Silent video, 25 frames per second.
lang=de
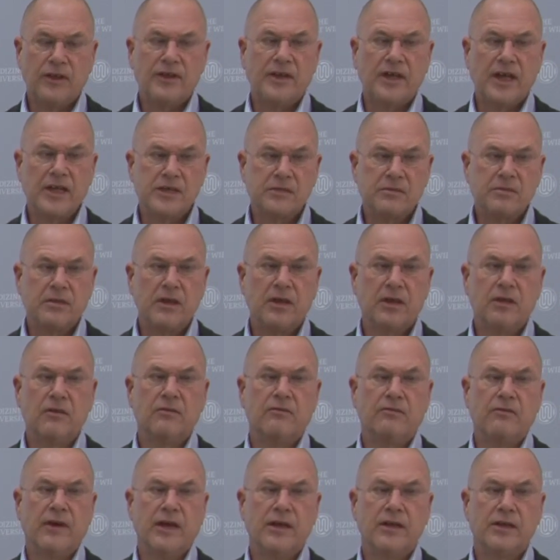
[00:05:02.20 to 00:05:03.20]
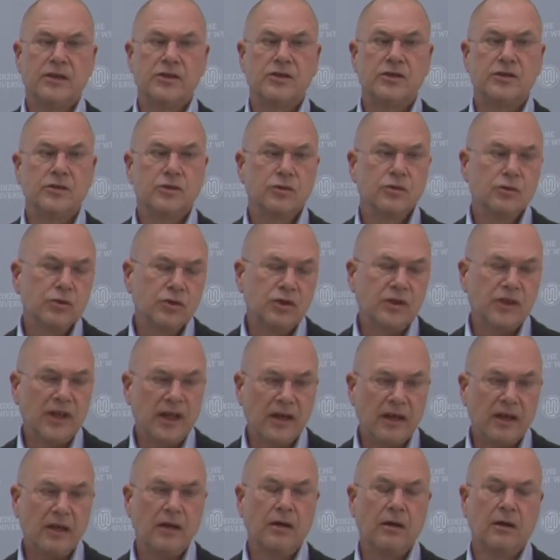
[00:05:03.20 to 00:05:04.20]
deswegen, weil das zu
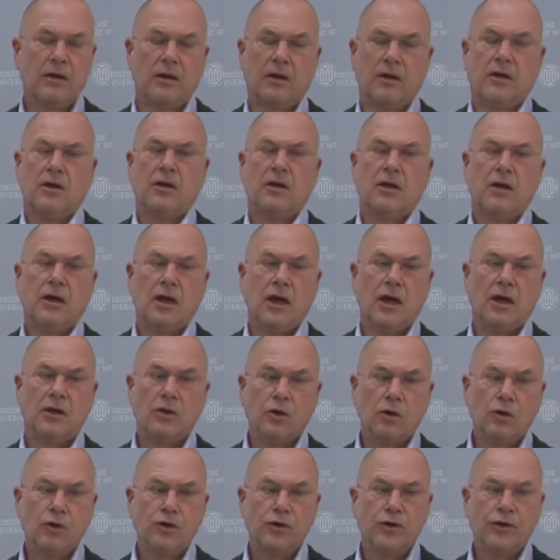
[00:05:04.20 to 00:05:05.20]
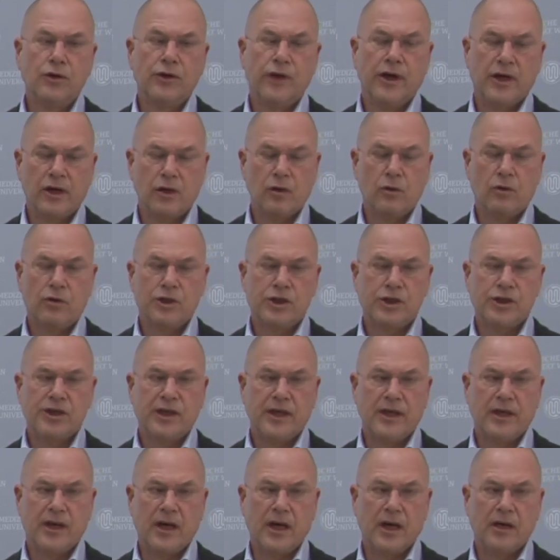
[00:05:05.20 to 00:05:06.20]
den akuten neurologischen
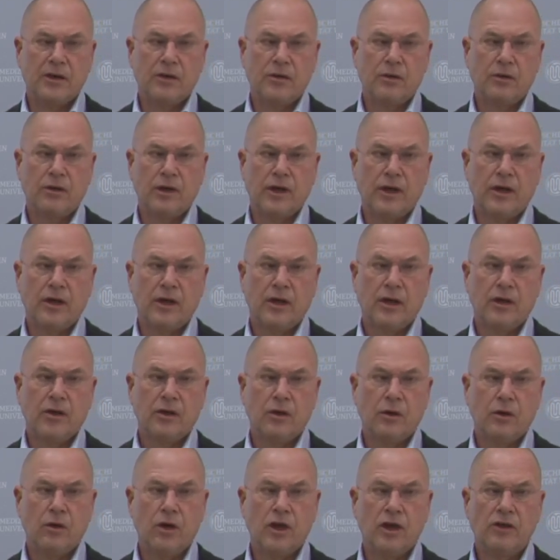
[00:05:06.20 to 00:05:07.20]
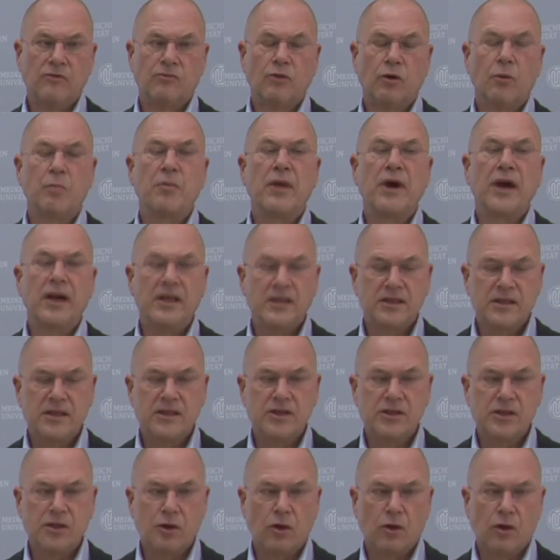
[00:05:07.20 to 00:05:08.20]
Erkrankungen gehört, wo
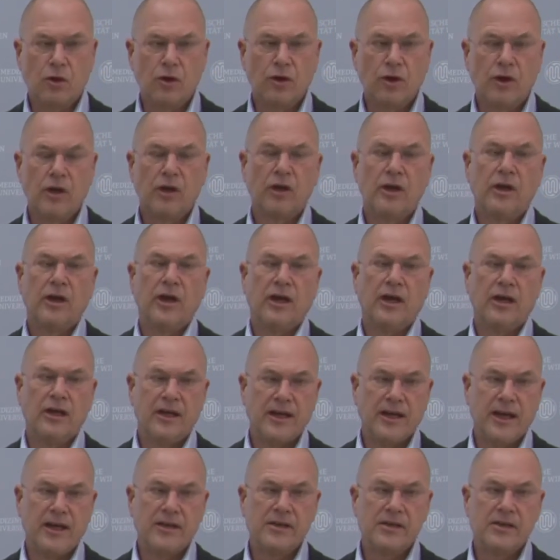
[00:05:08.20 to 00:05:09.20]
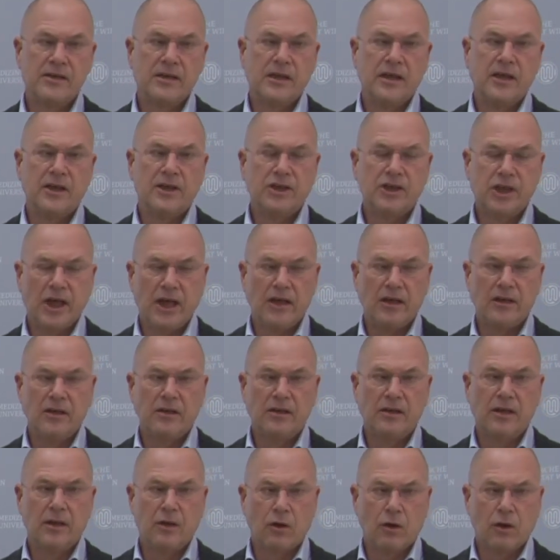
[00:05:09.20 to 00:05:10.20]
Präzision eine ganz
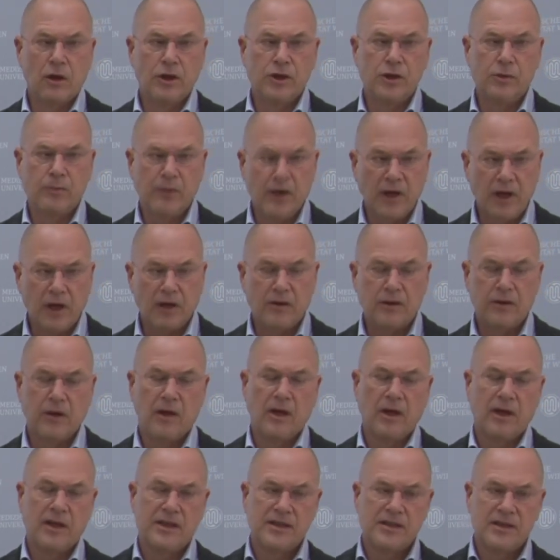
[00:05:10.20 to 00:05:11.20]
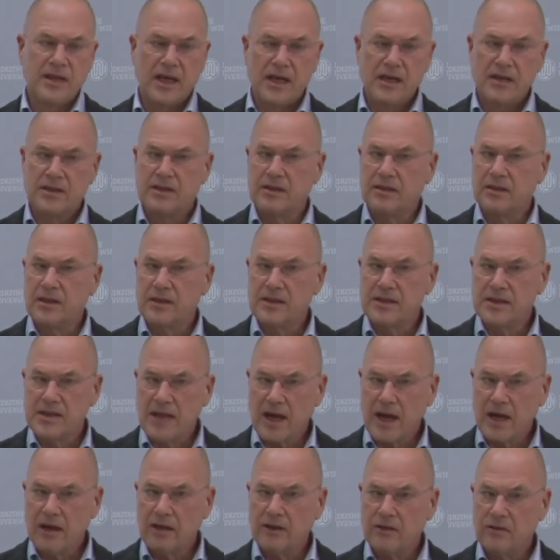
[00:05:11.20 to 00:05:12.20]
entscheidende Rolle spielt sei es in der
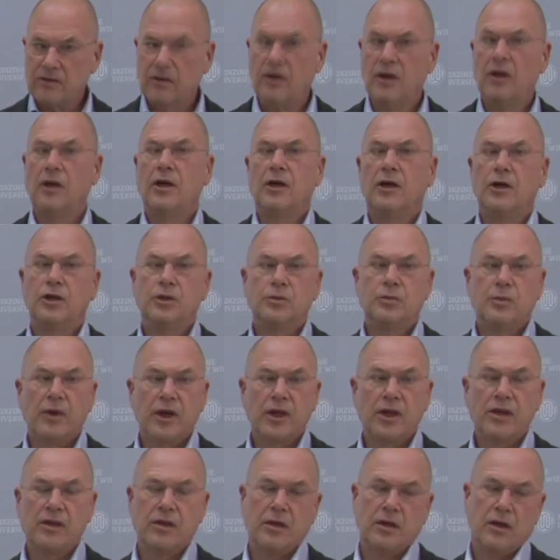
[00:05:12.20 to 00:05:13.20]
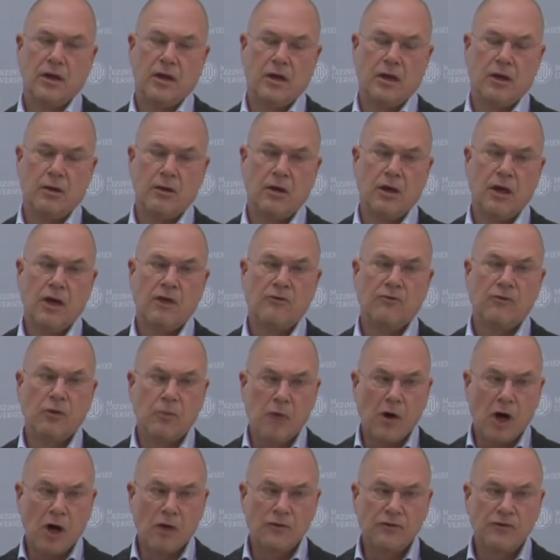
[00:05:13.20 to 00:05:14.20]
Zeit, sprich äh, vom
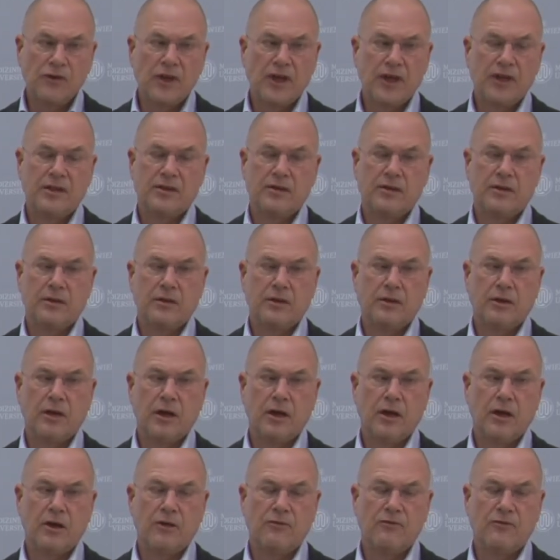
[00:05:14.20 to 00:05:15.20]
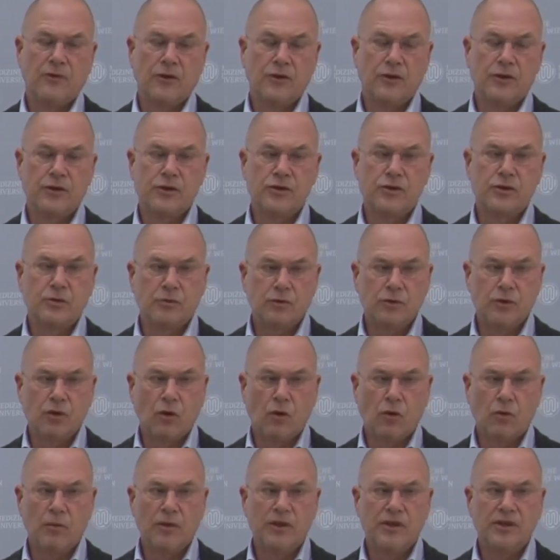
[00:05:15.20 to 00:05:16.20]
Auftreten äh, von
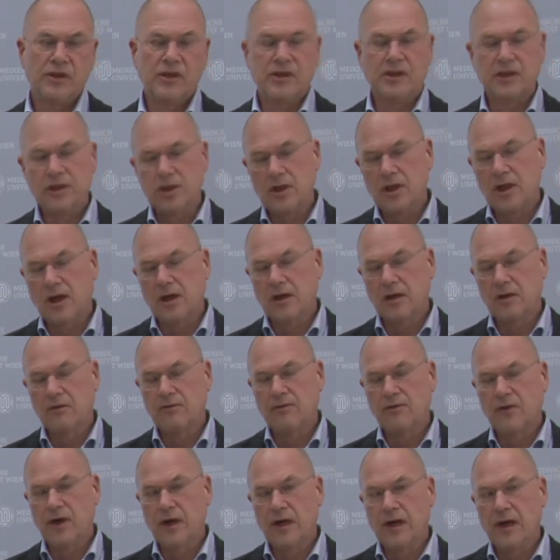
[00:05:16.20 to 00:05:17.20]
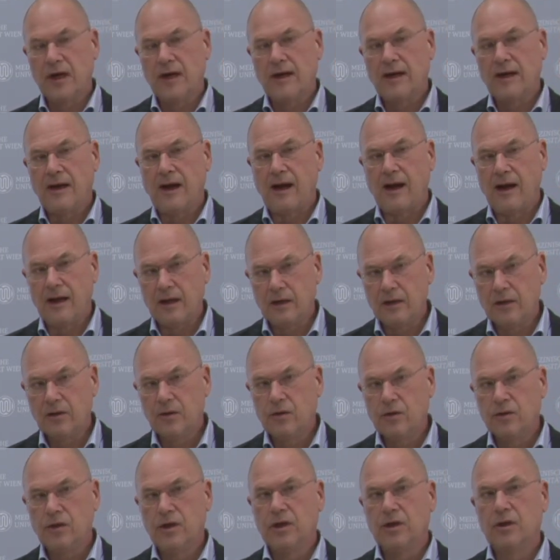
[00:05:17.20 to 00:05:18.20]
Symptomen, die den Schlaganfall
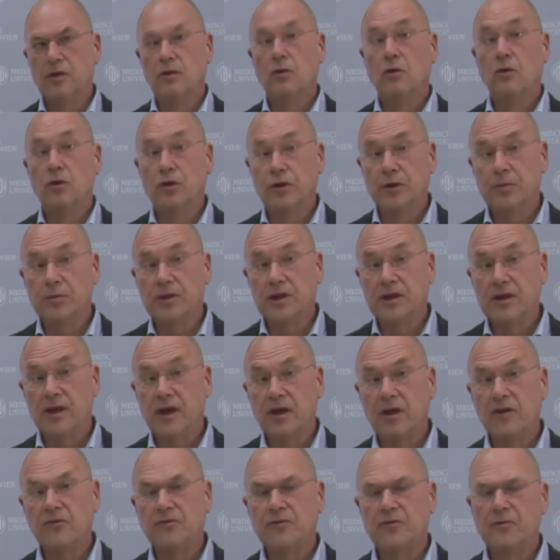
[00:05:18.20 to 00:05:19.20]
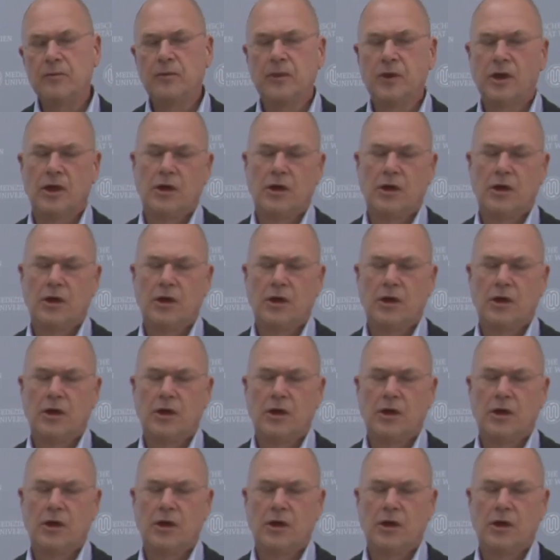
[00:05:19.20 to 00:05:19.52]
ankündigen oder betreffen,